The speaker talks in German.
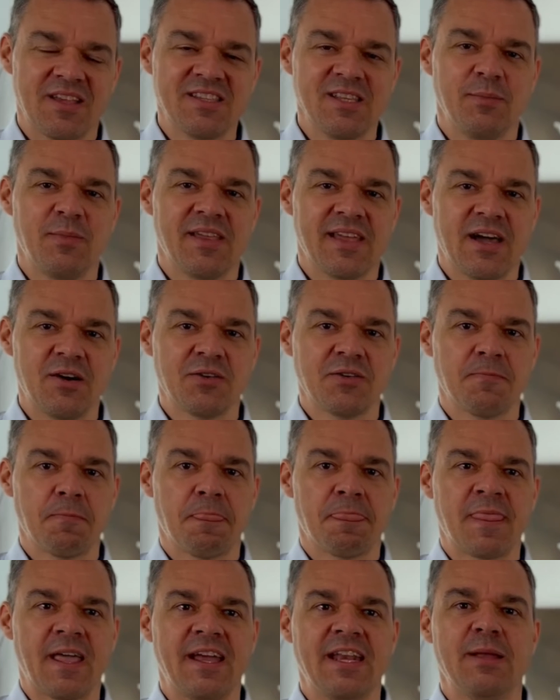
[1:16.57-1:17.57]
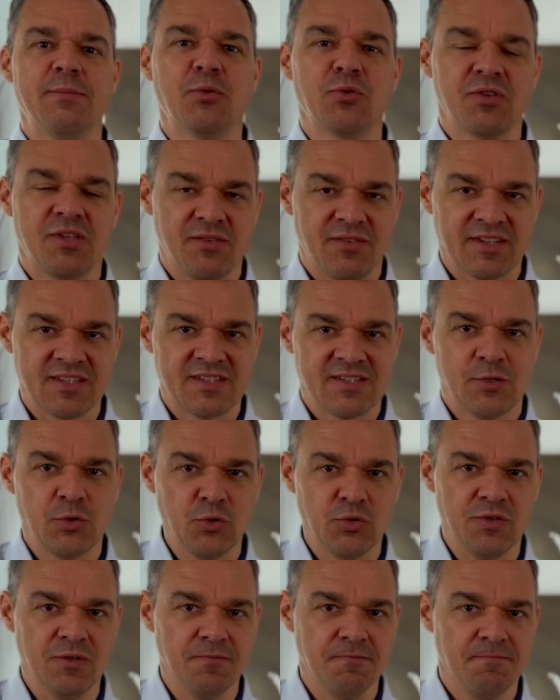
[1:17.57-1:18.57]
Das ist nämlich auch deine
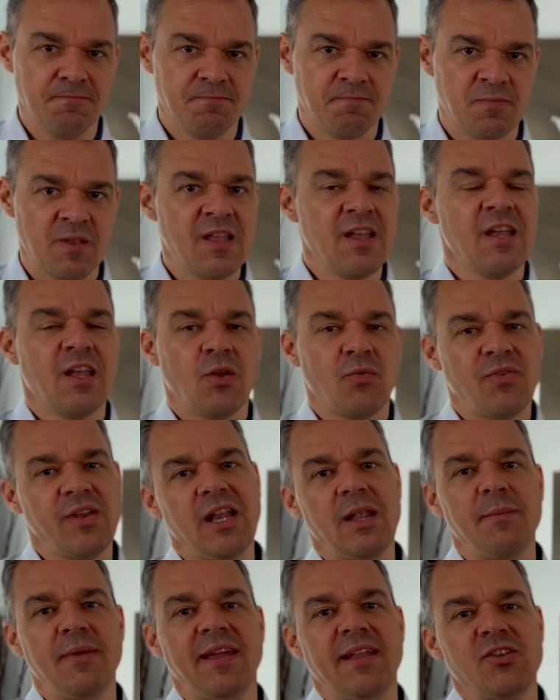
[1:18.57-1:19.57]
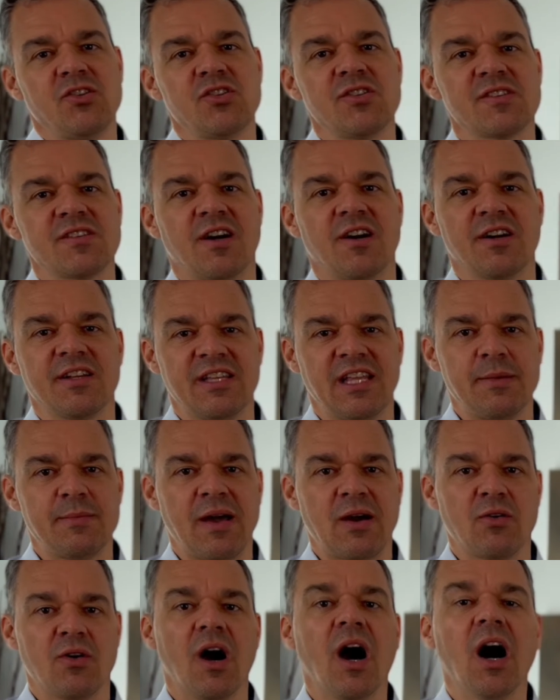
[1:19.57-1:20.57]
Motivation. Viele Menschen sagen
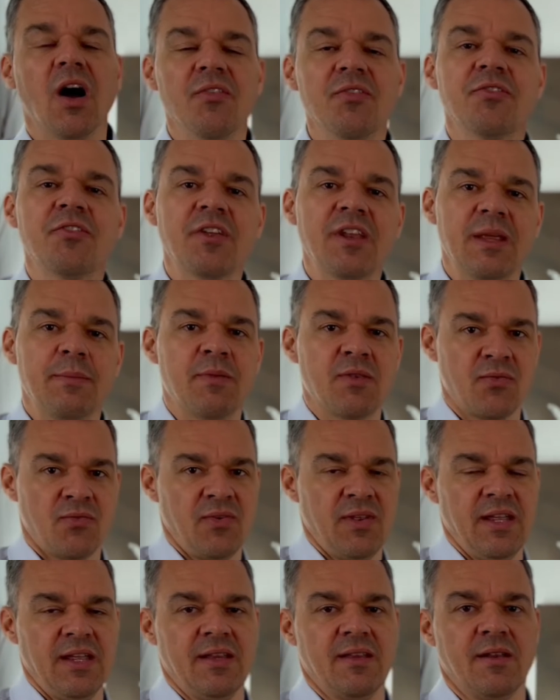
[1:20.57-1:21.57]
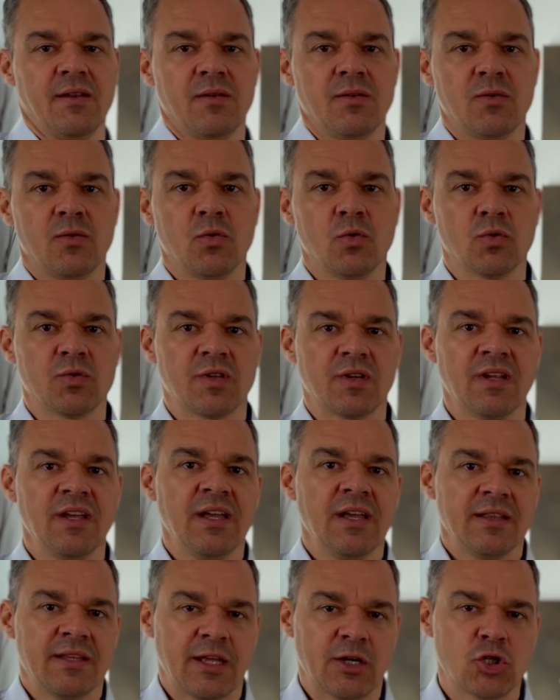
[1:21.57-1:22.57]
dem auch Antriebsfeder oder
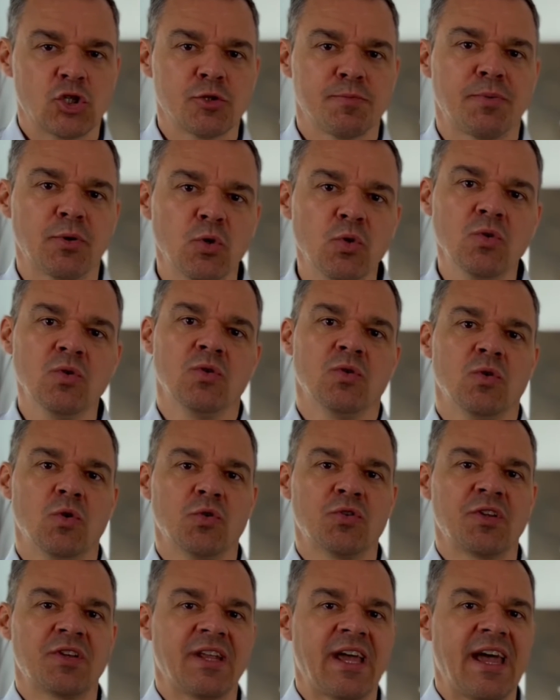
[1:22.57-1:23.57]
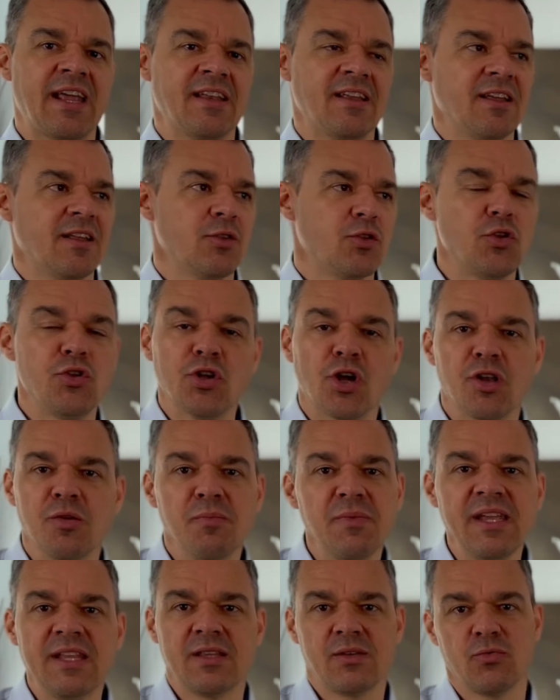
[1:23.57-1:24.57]
der Sprung oder dein
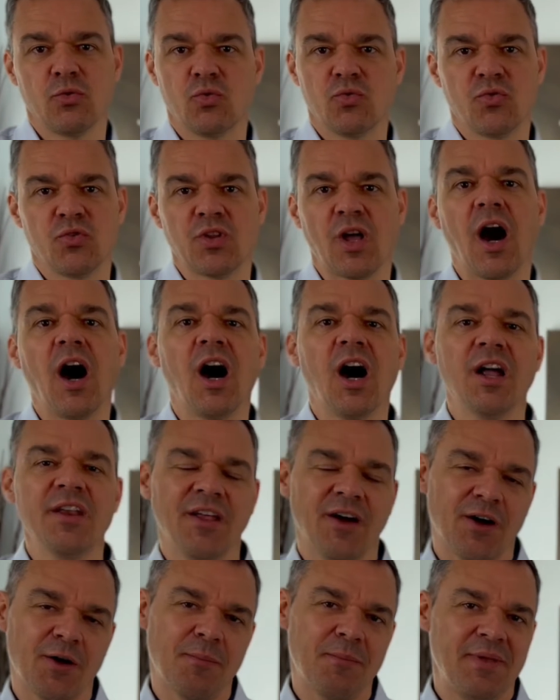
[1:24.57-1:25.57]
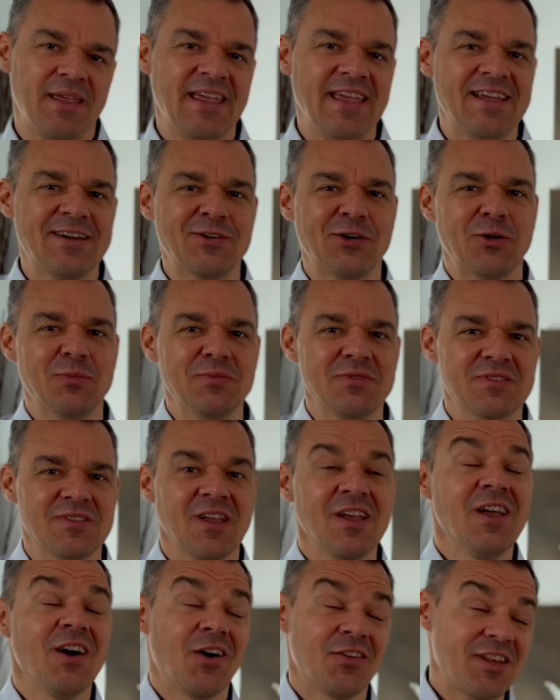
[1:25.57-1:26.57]
Dynamit, wo du von A nach B
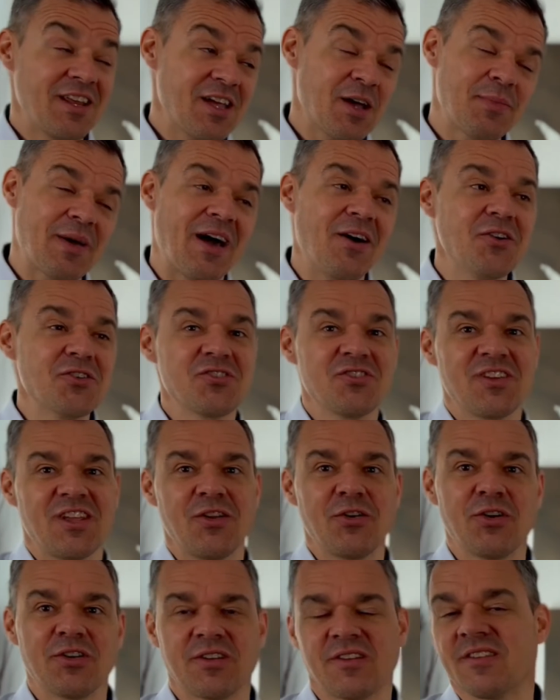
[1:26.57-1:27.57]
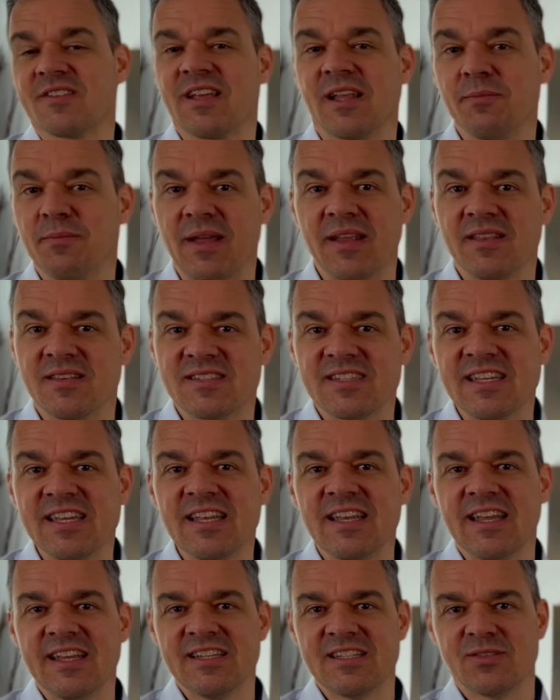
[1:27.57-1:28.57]
kommst. Oder ich habe auch schon gehört, dass es ein
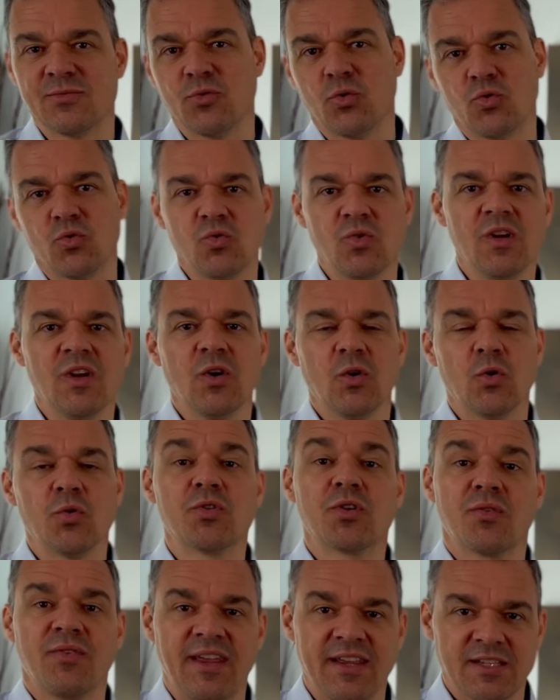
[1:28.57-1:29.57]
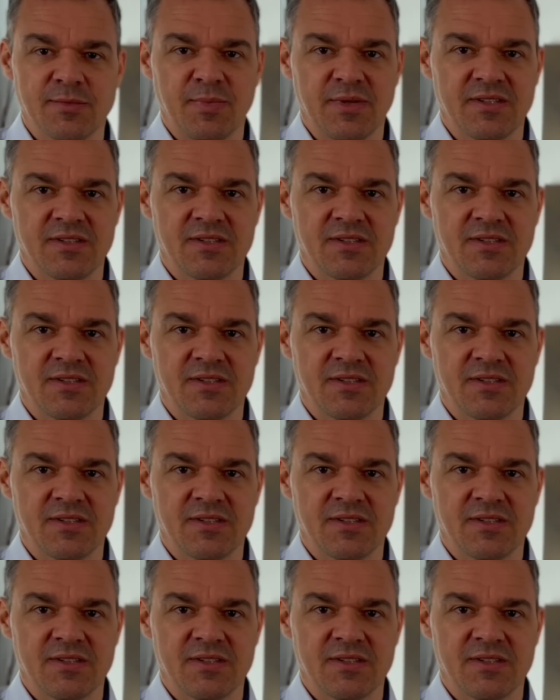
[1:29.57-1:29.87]
Benzin ist, wo du unterwegs